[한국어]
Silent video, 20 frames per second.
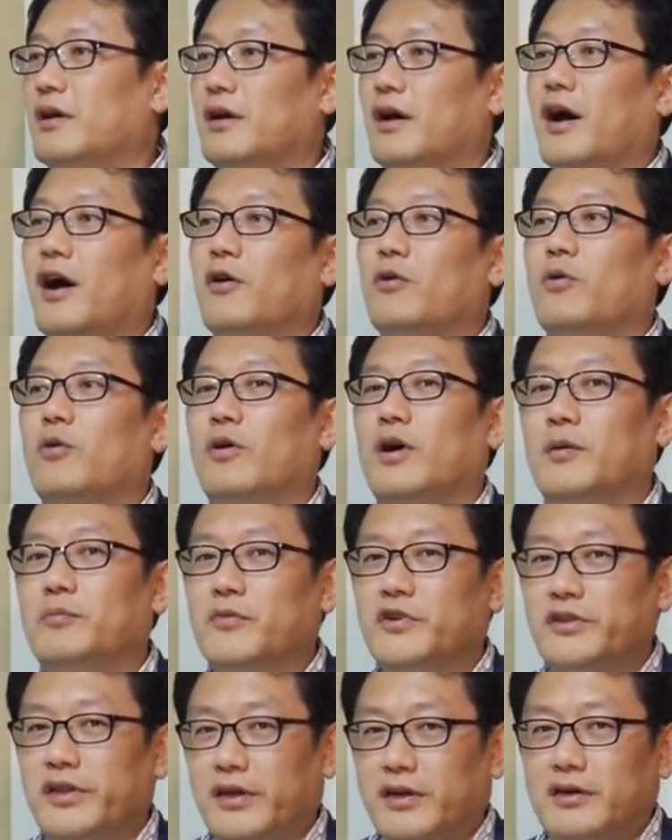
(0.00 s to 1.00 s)
아공
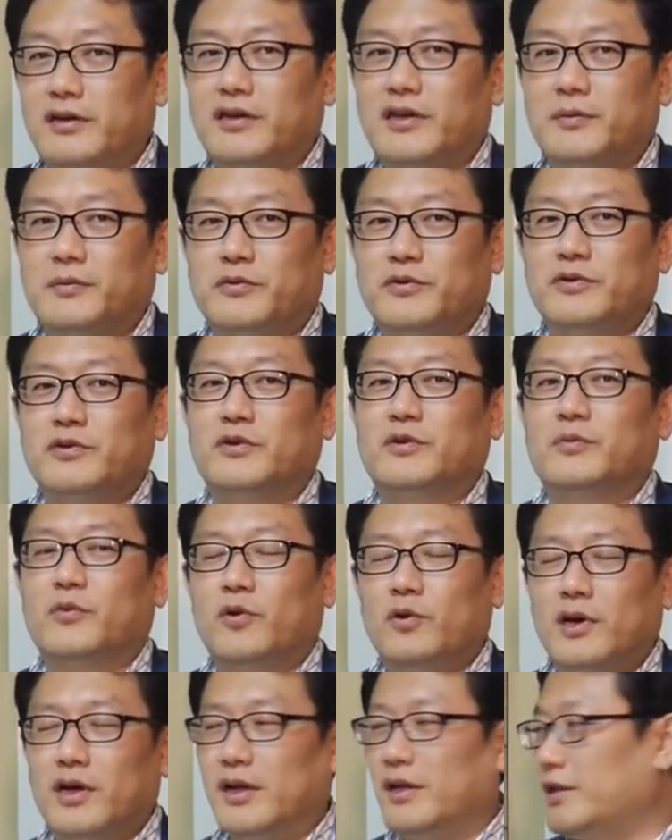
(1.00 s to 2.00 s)
한번 생각해 보시고
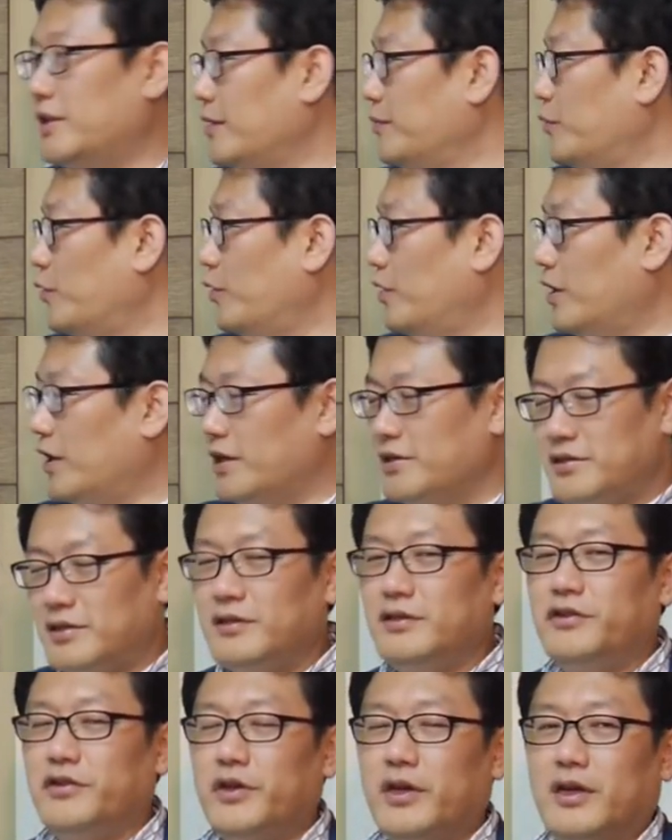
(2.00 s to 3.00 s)
몰라 일단 몰라
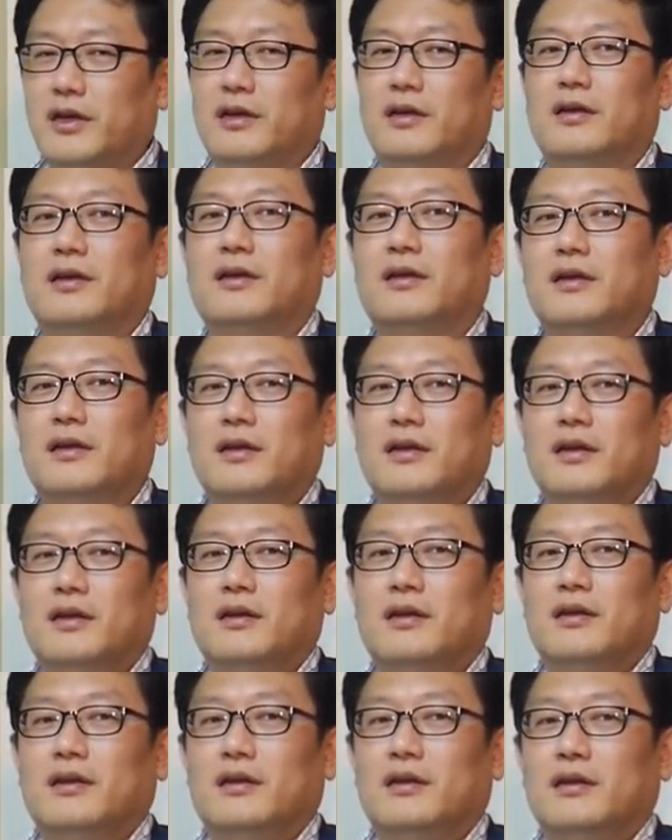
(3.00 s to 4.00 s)
하신 뒤에
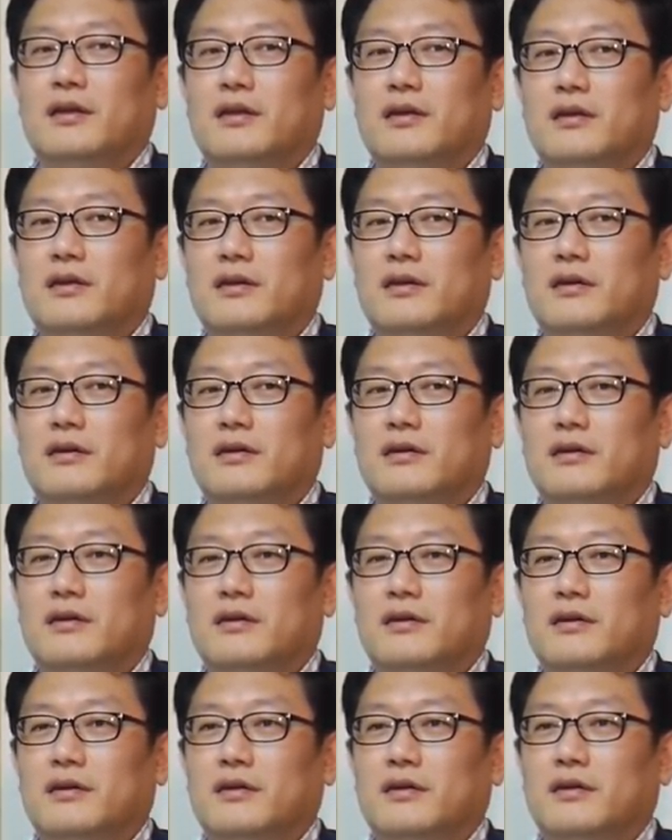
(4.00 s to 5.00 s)
예.
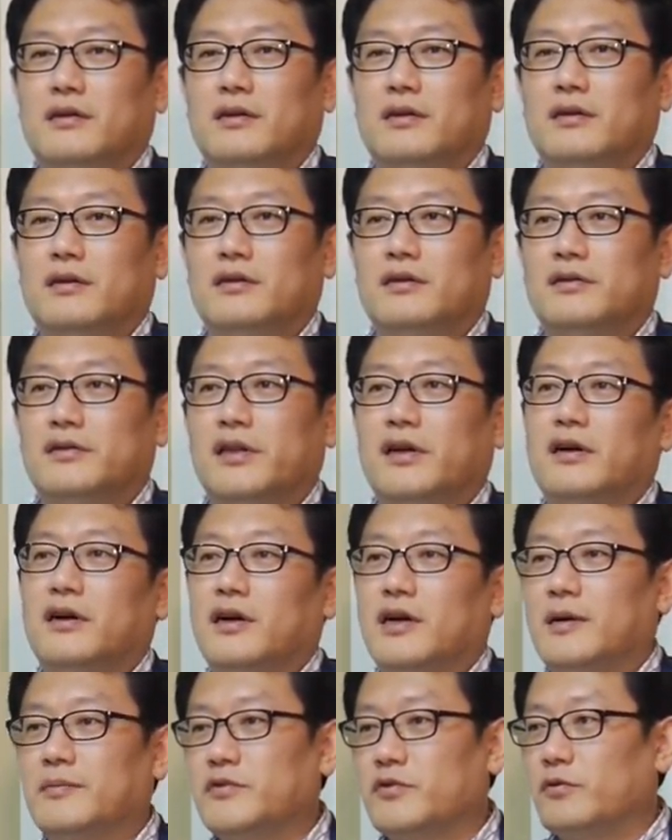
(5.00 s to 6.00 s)
예.
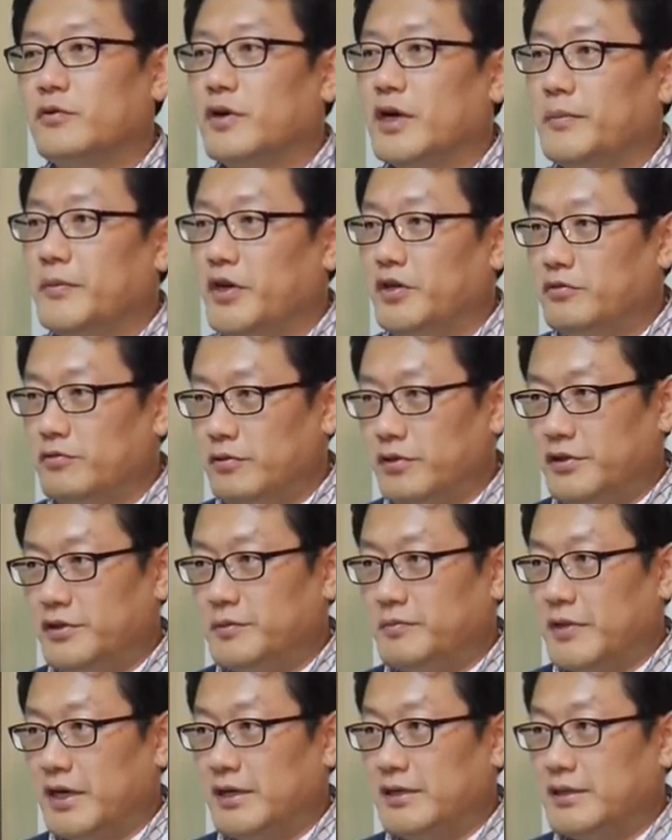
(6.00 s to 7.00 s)
생각 감정 오감이
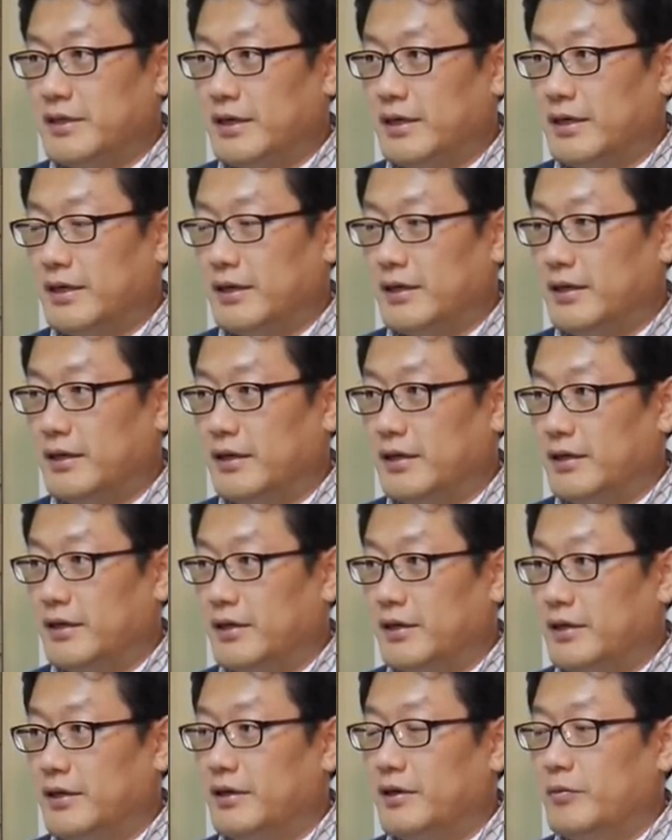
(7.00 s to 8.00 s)
휘둘리지 말자
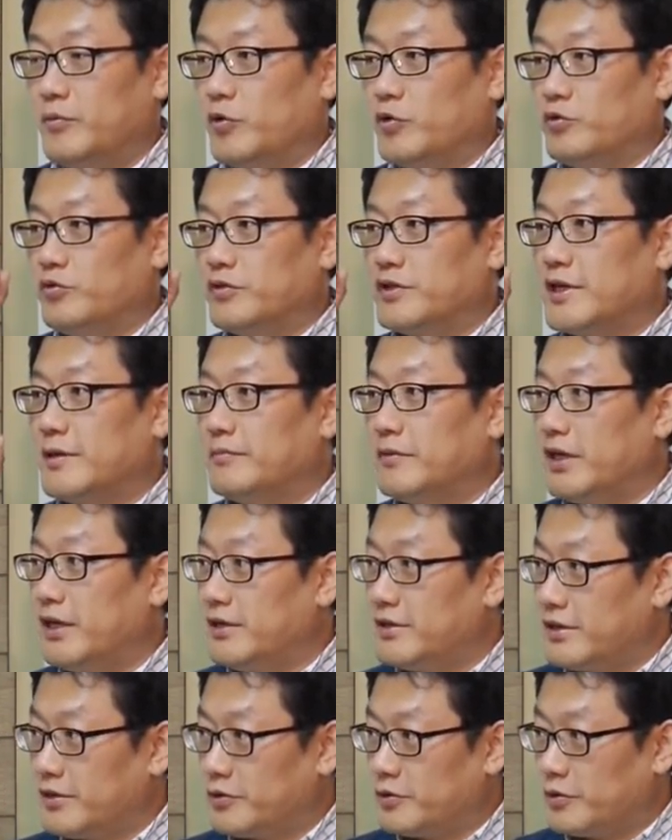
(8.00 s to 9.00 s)
모두
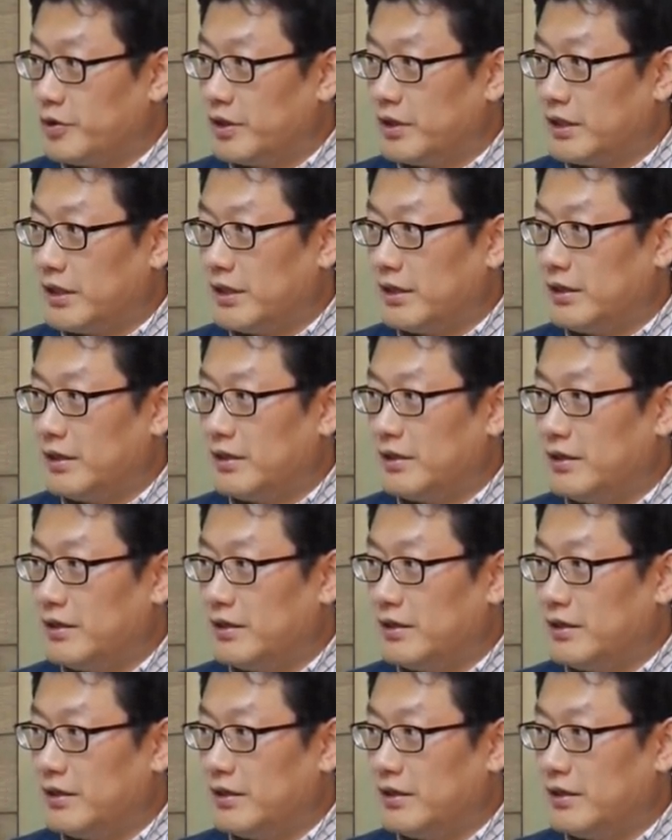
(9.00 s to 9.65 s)
참나의 작용이다